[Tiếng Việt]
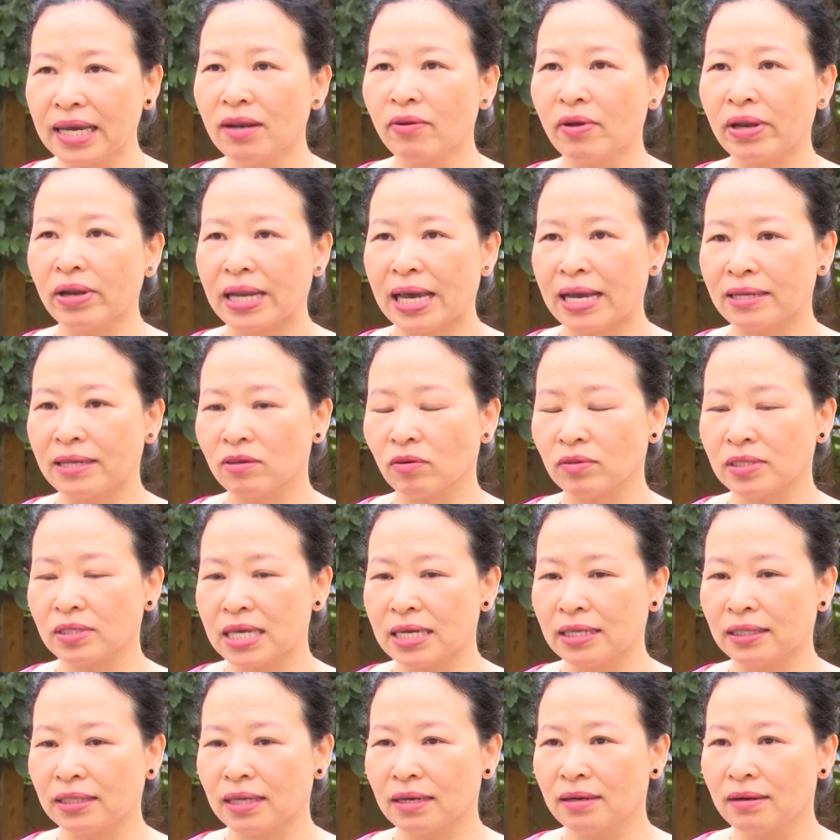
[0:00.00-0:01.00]
luyện đề cho học
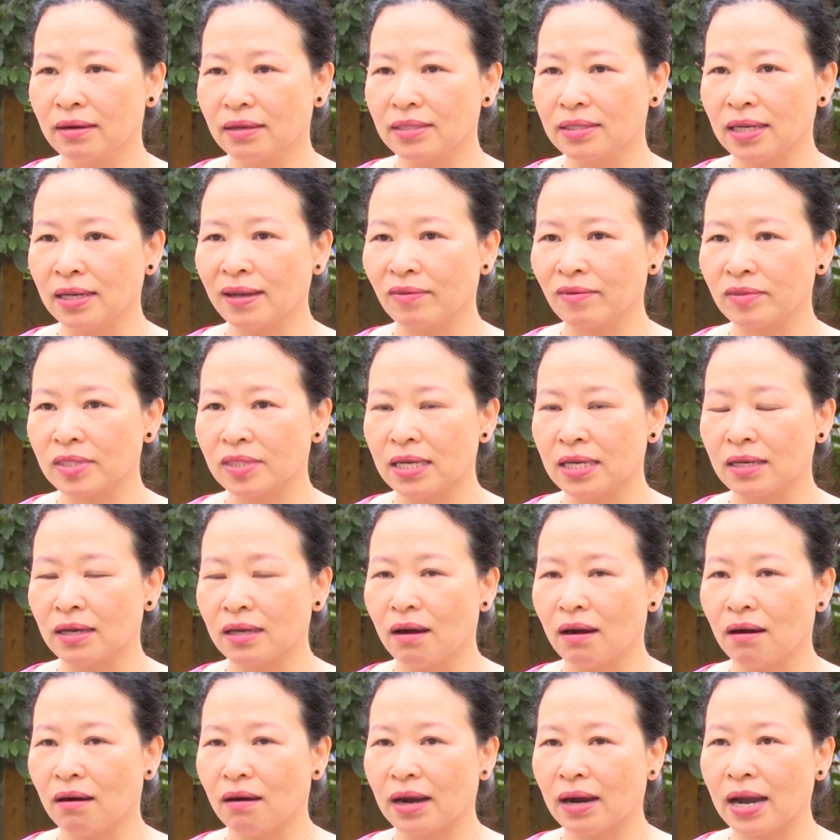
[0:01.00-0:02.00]
sinh thì hướng dẫn học sinh
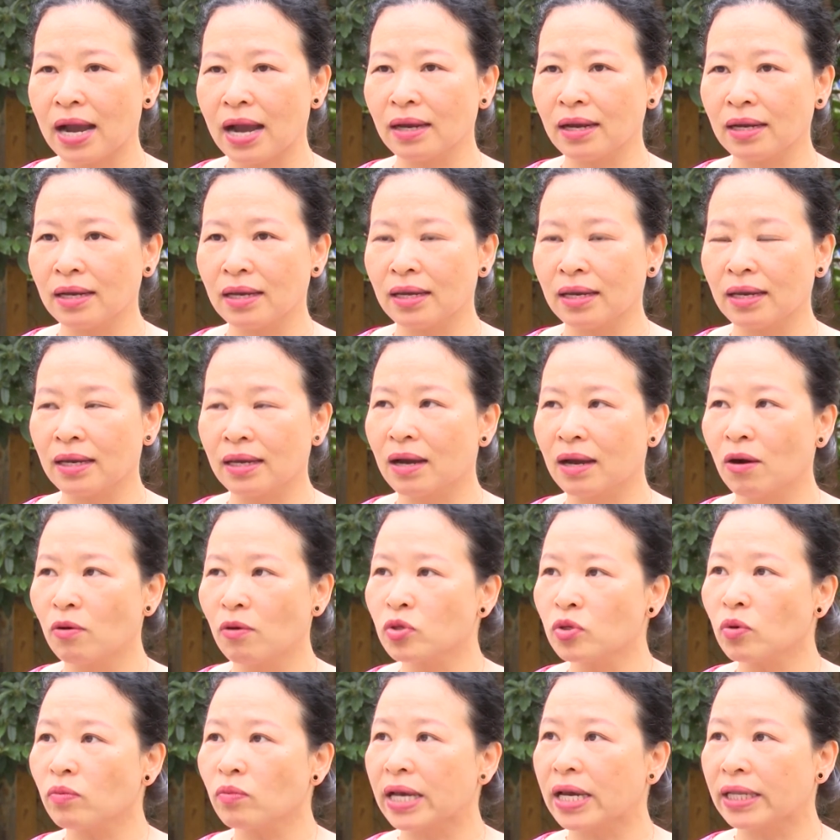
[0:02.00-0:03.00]
ở các cái cấu
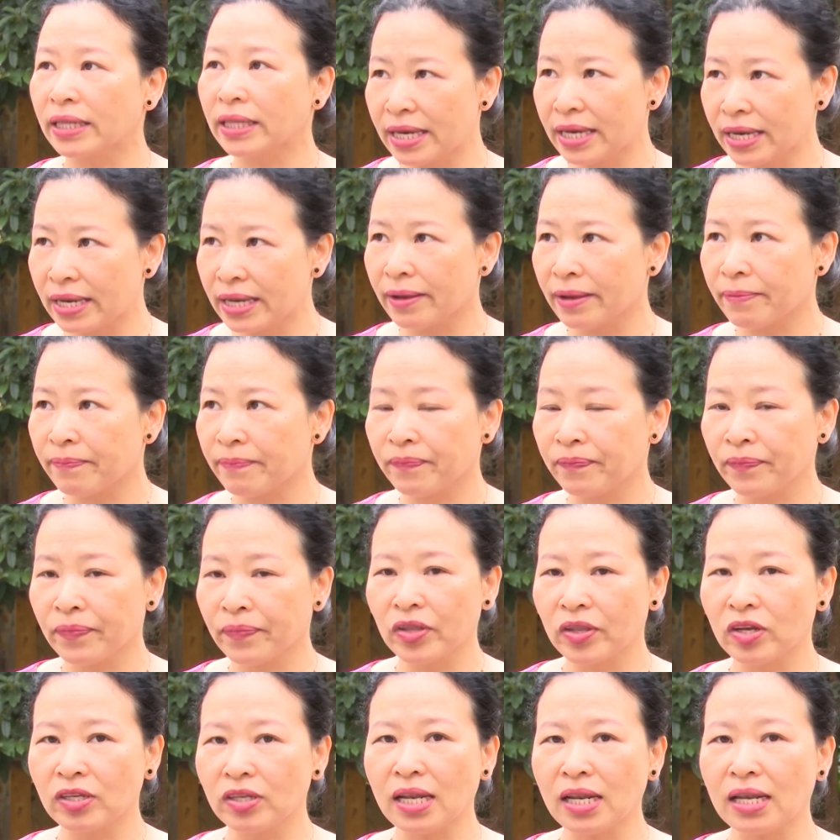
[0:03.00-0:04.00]
trúc đề thi ấy.
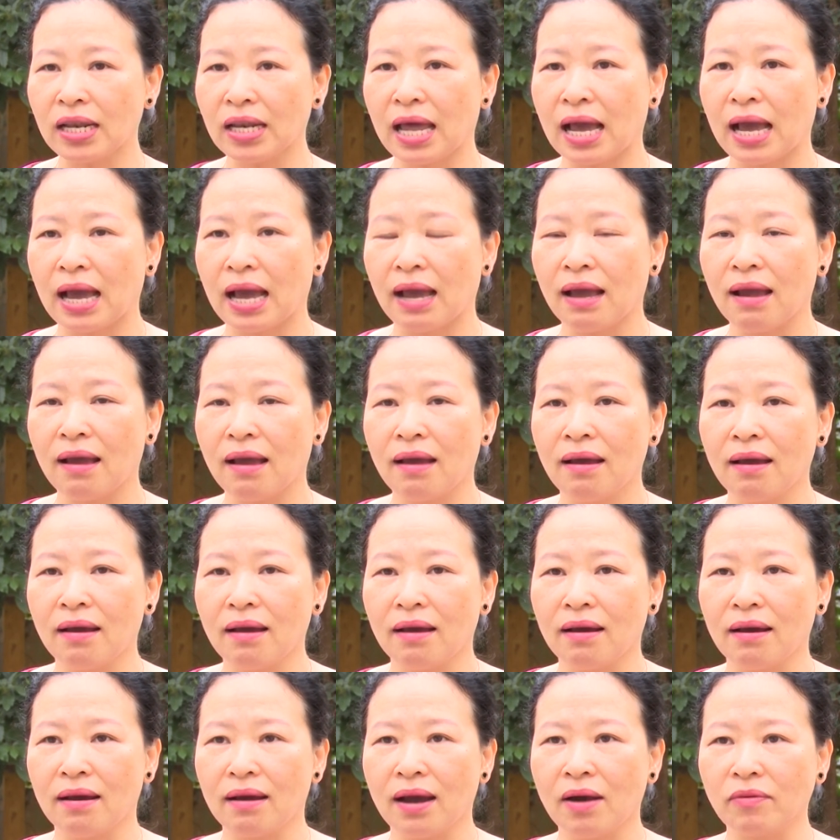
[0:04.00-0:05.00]
Thứ nhất là
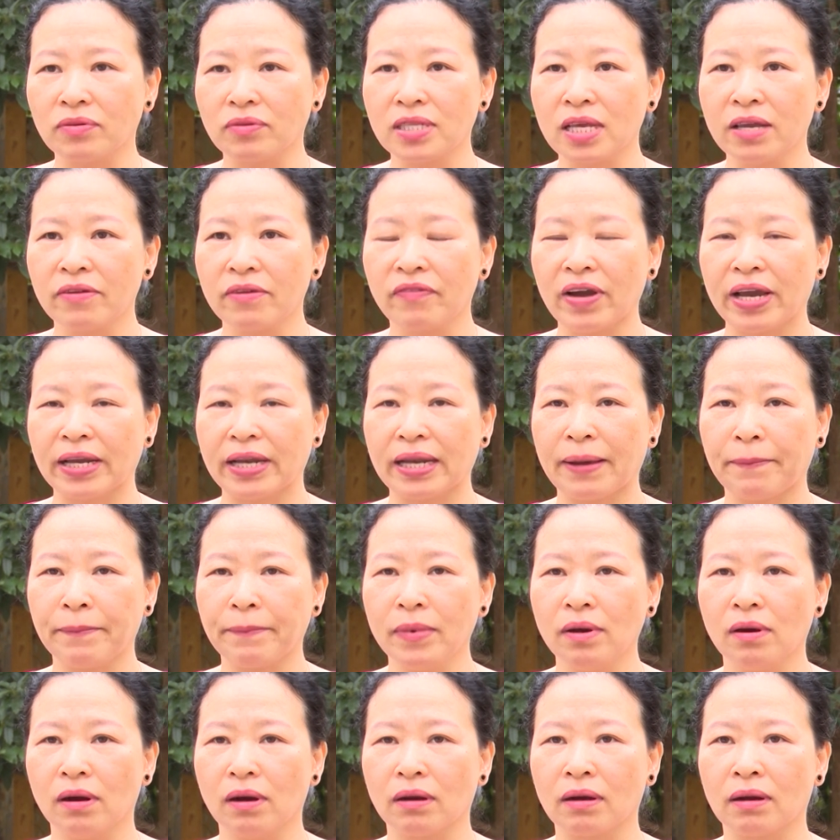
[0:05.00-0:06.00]
học sinh phải nắm
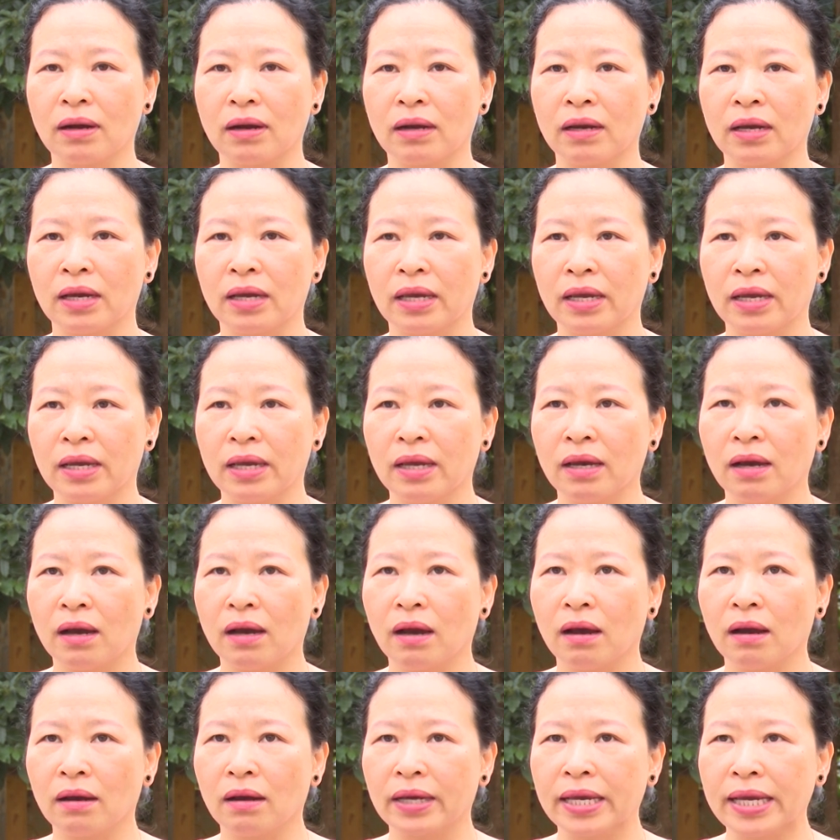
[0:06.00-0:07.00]
được cái
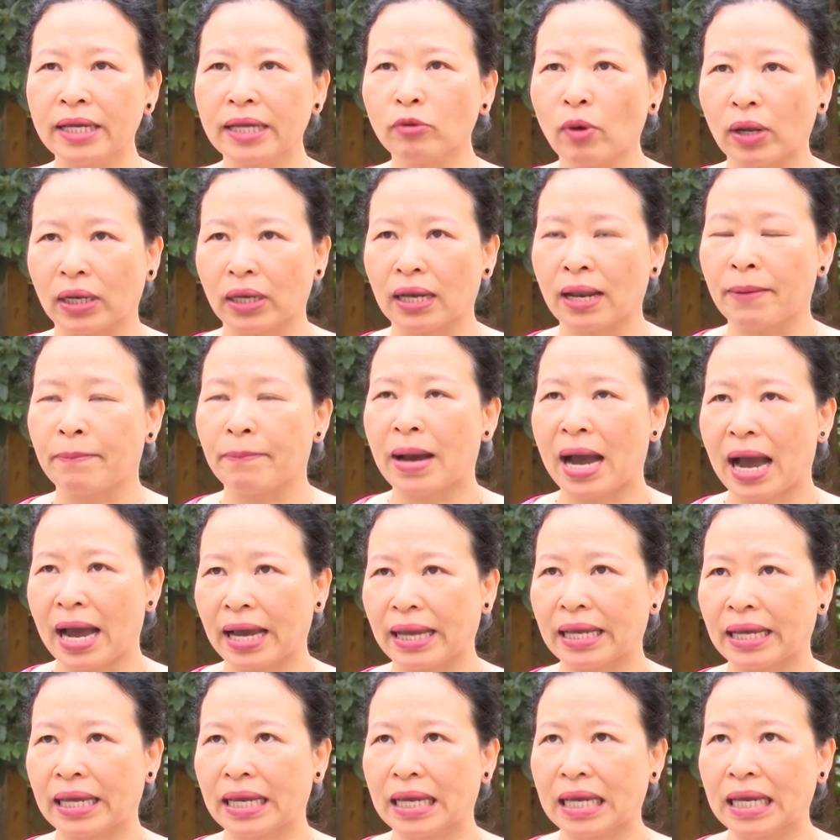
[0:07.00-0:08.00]
kỹ thuật làm
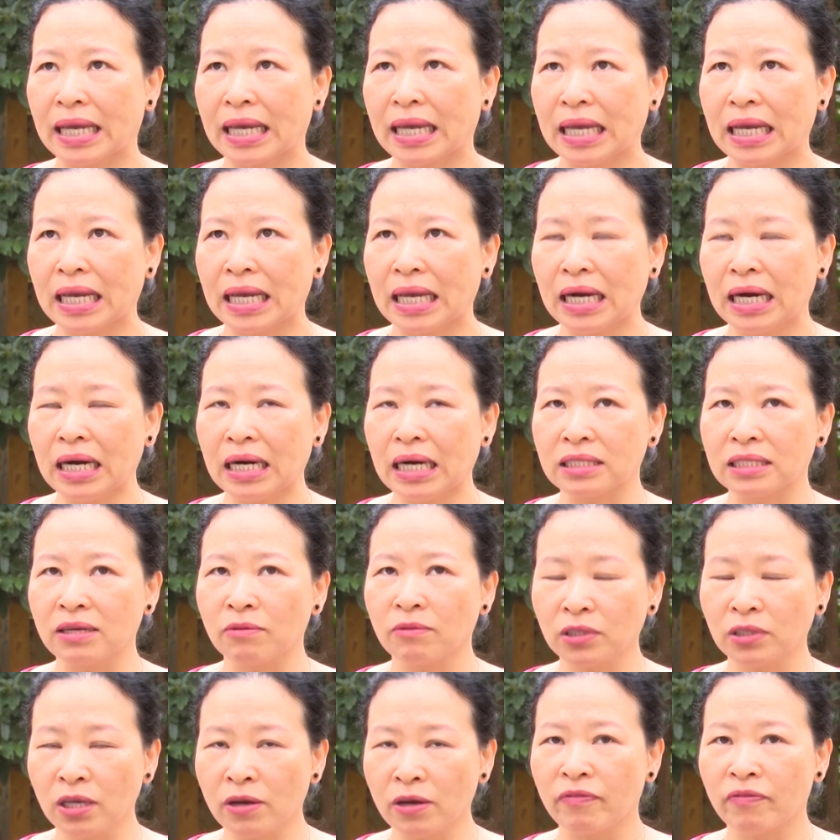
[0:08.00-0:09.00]
bài ở
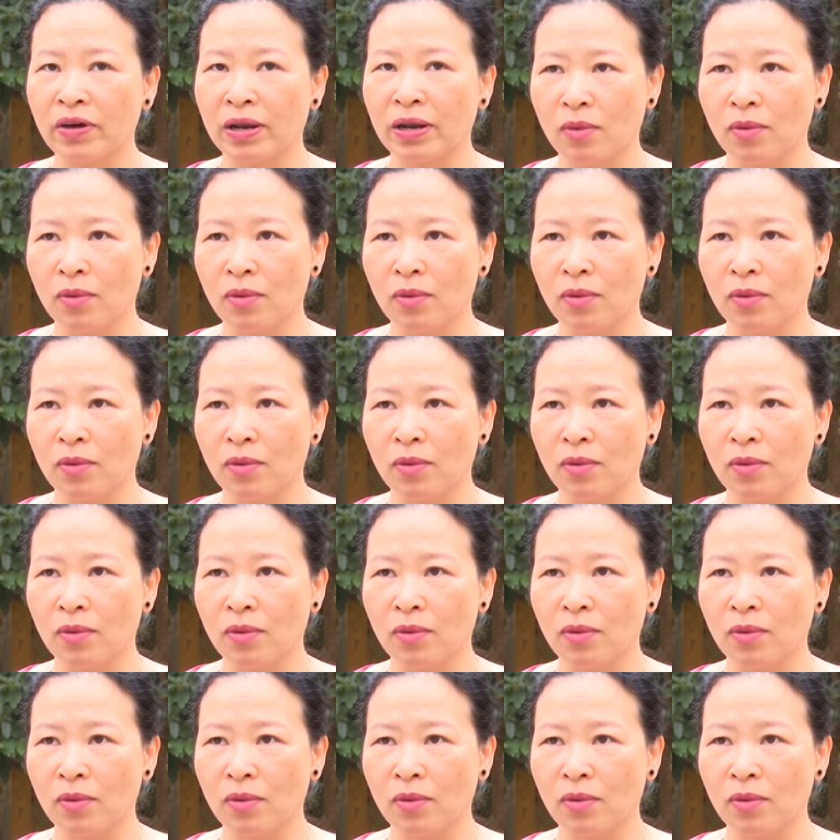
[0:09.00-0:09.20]
trong từng phần